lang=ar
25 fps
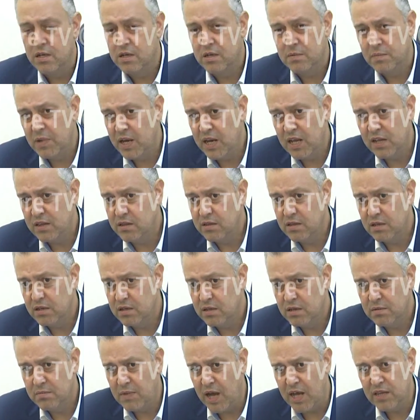آه، بلد
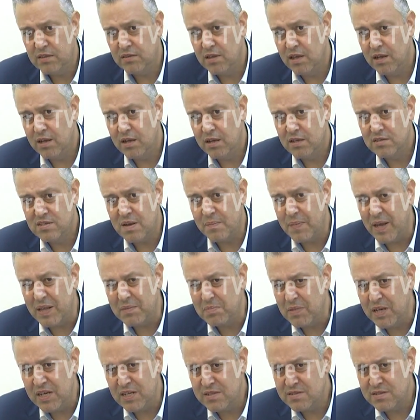آه، معطل سبع
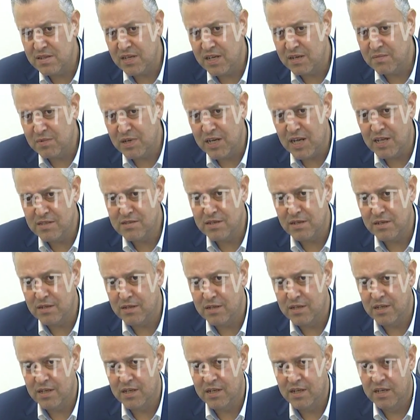ثمان سنين من اصل
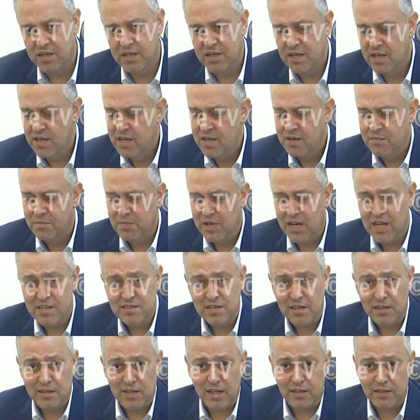من
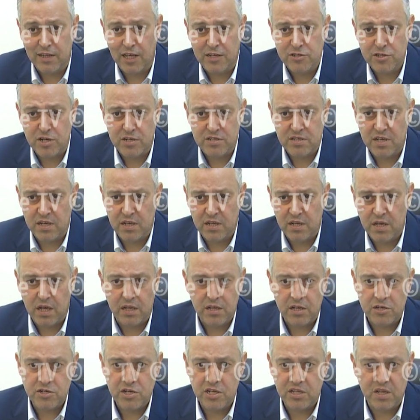اصل 13 سنه
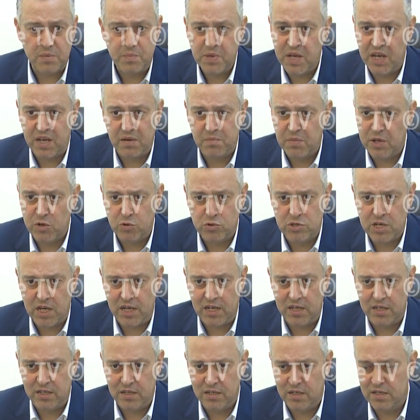هذا شيء طبيعي منه
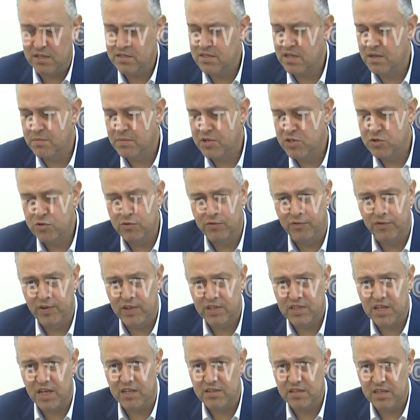صحي اذا بنشوف
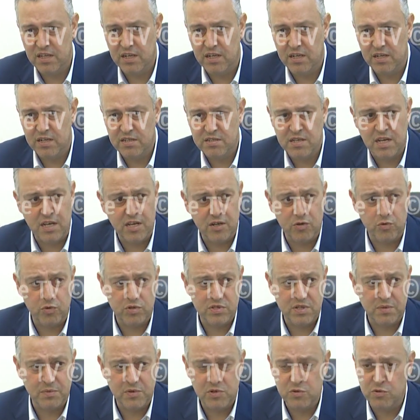التعطيل اللي صار
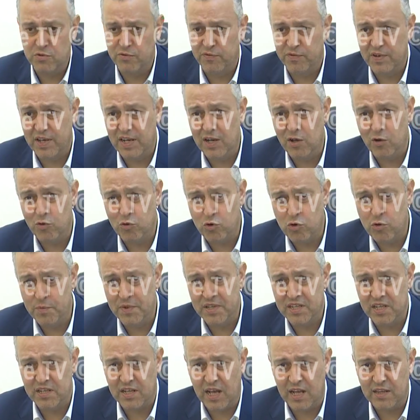واذا بنشوف كل
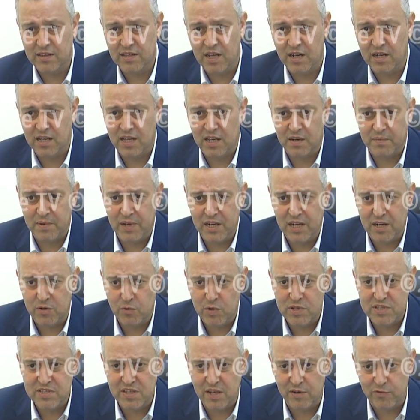حكومه تتعطل كرمال
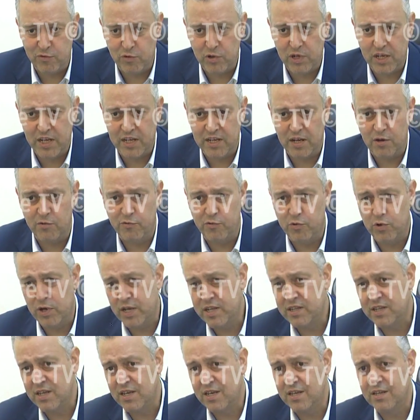نوزر فلان او
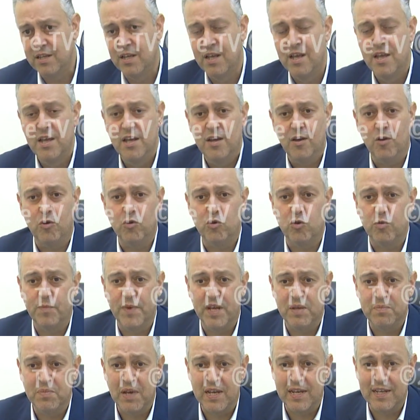فليتين
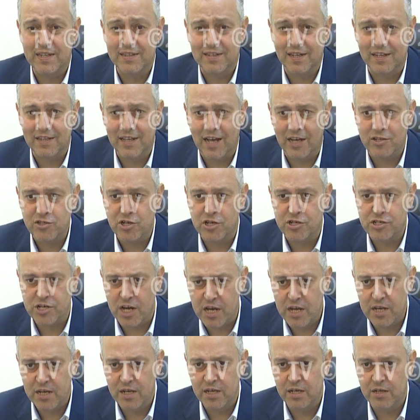حكومات بقيت 11
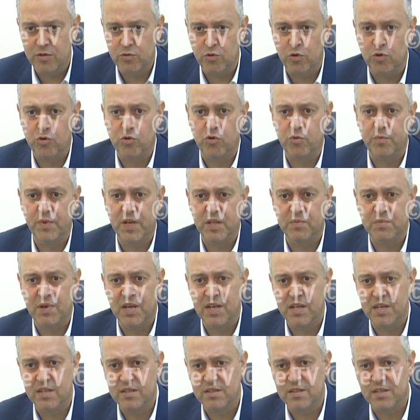شهر وحكومات
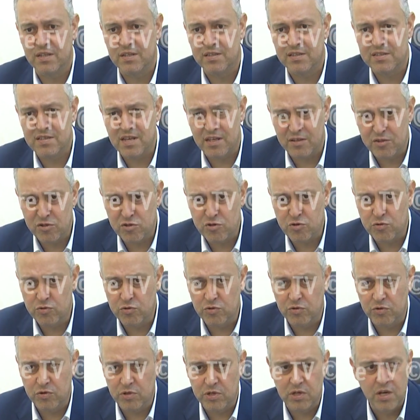بقيت 9
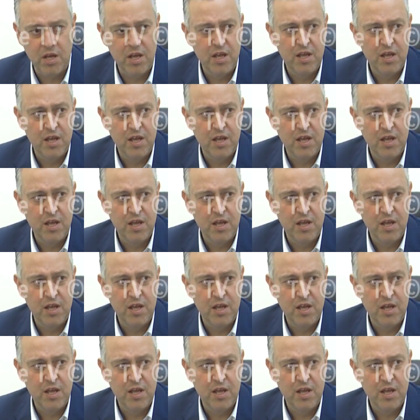شهور